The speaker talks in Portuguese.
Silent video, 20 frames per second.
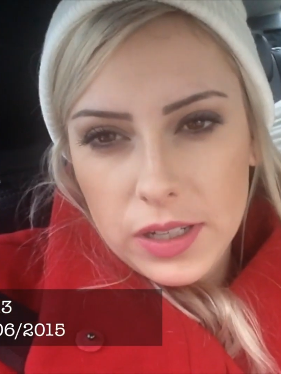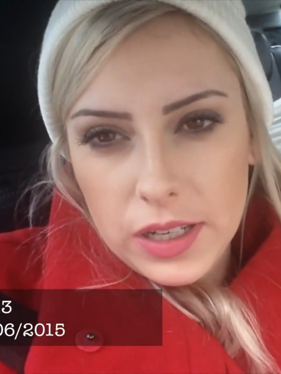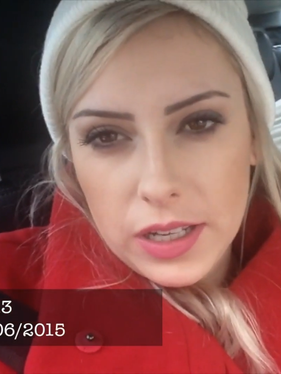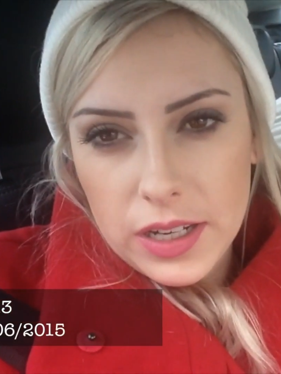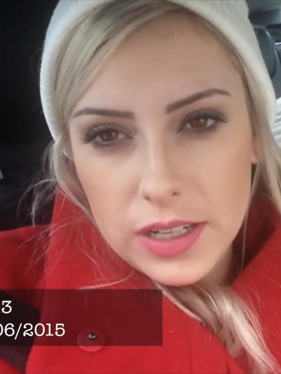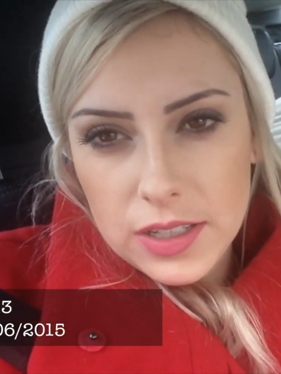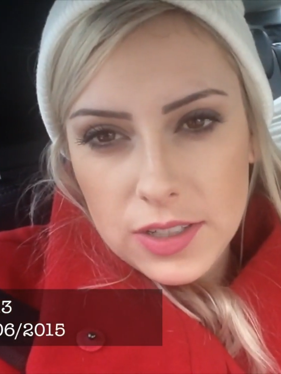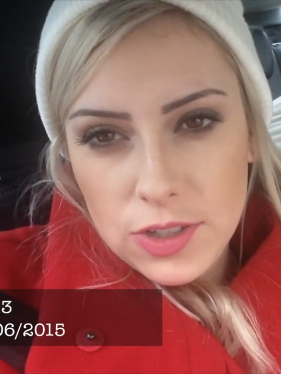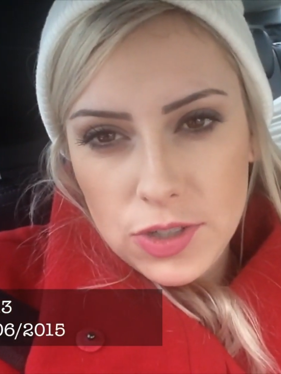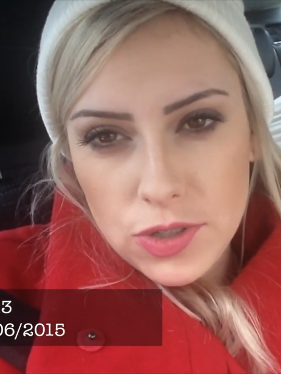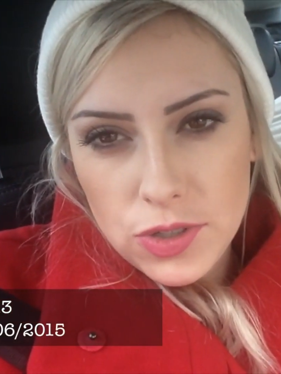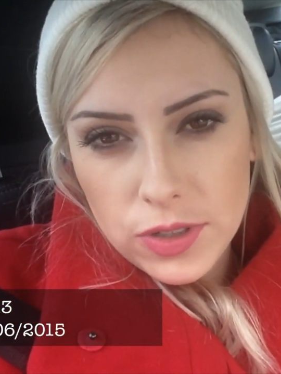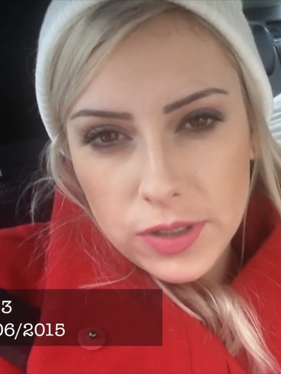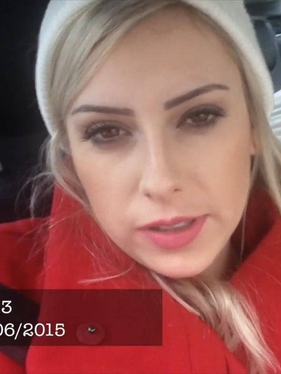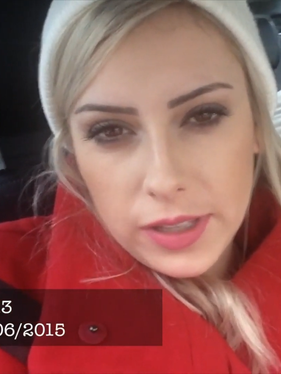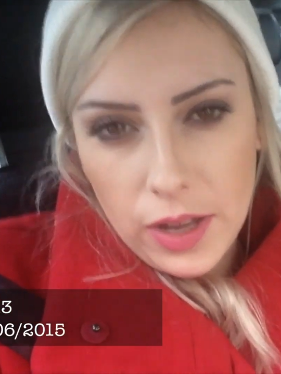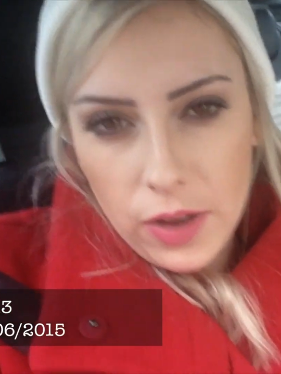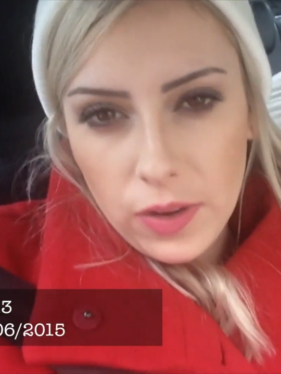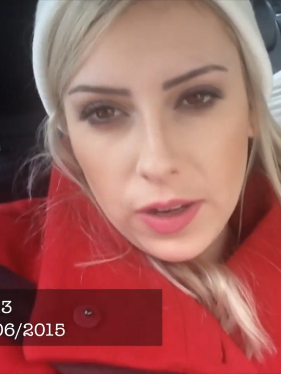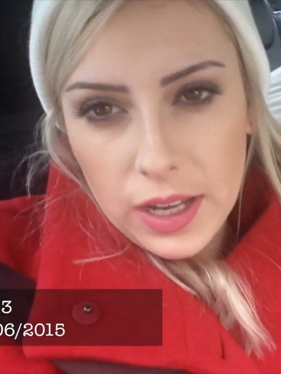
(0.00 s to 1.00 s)
Grande
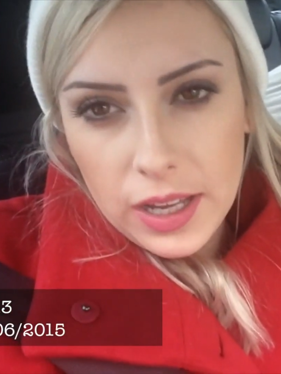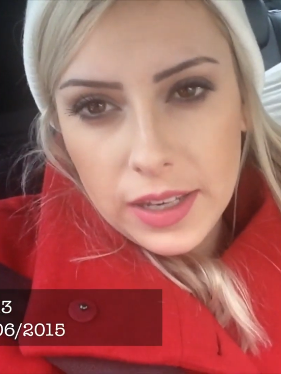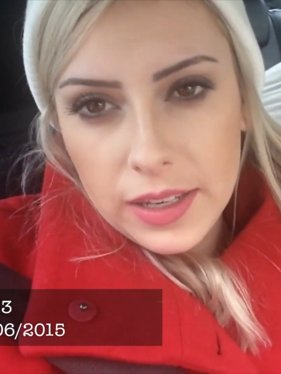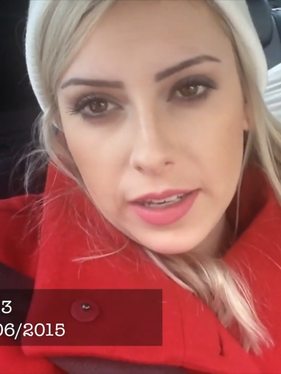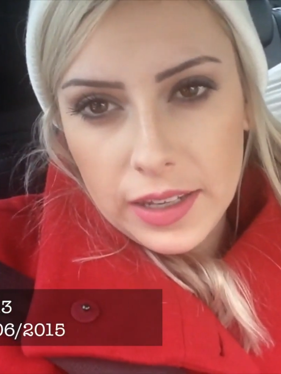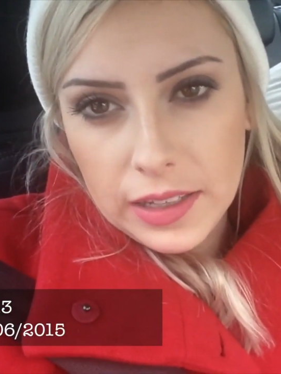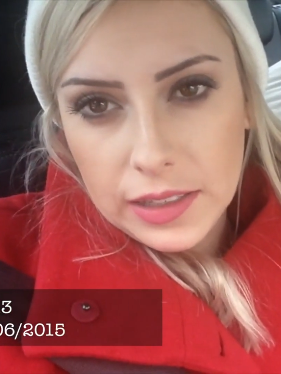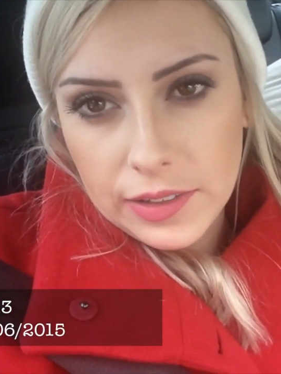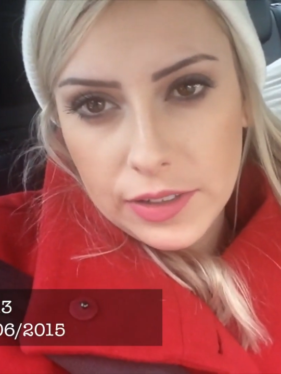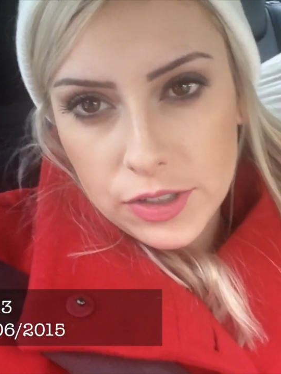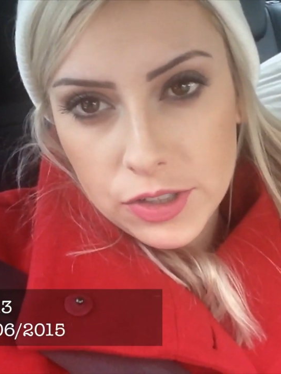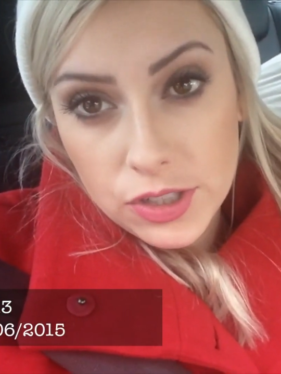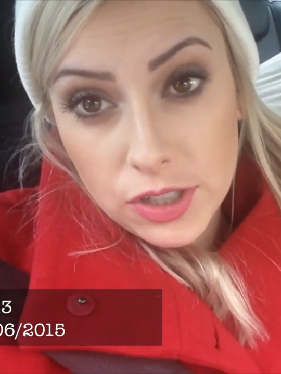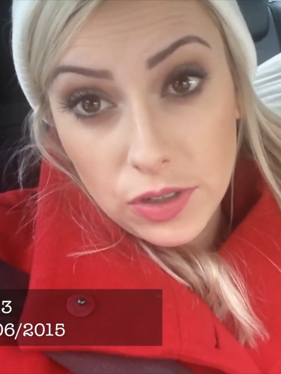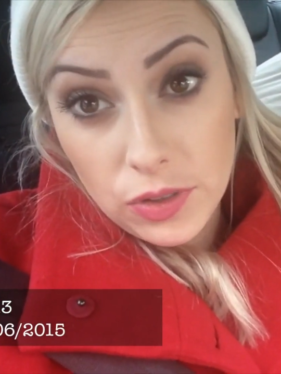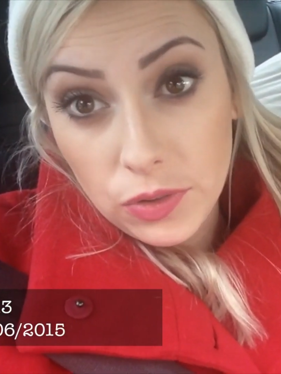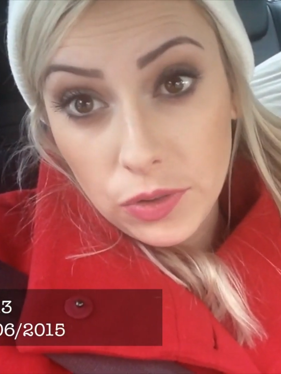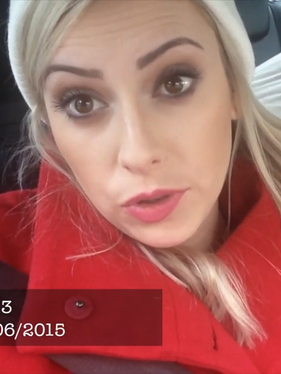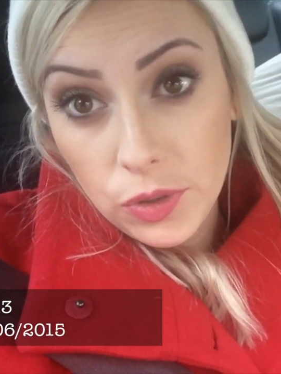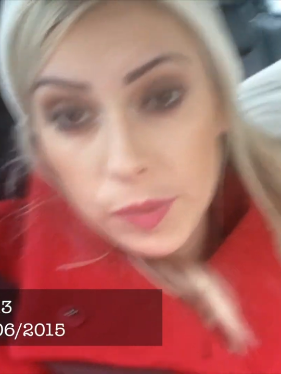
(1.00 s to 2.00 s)
Hotel Canela, acho que
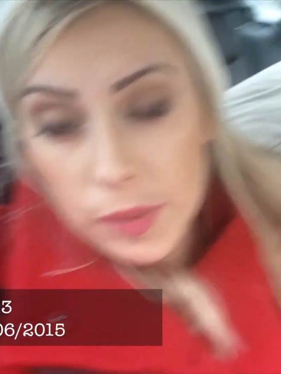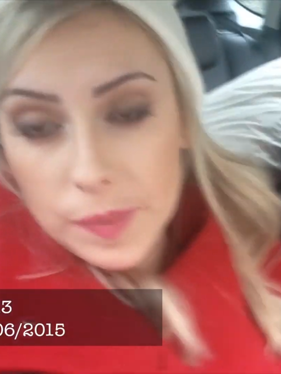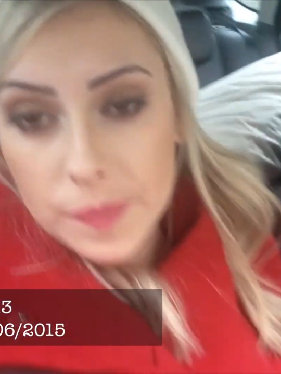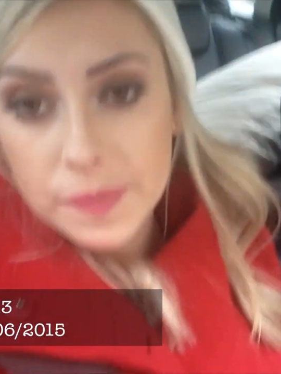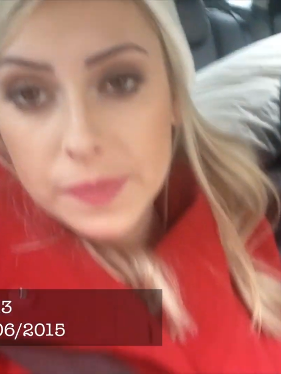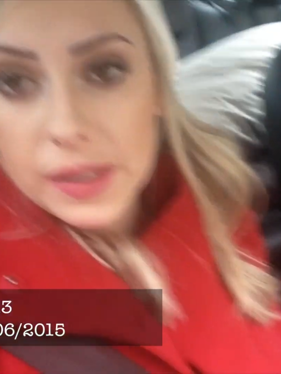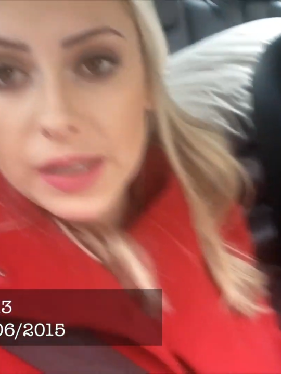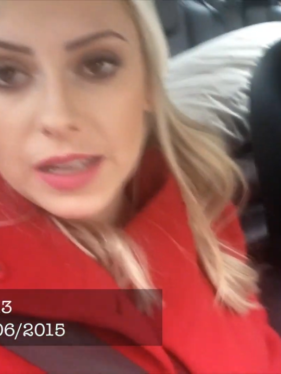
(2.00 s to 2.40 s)
é o nome.